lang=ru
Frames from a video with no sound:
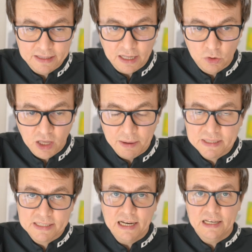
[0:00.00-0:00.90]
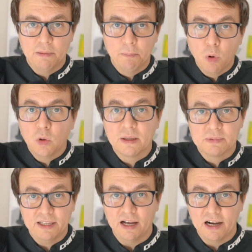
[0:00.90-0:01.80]
на, на обязательном полном
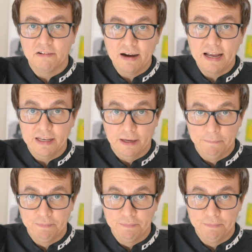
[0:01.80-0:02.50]
страховании.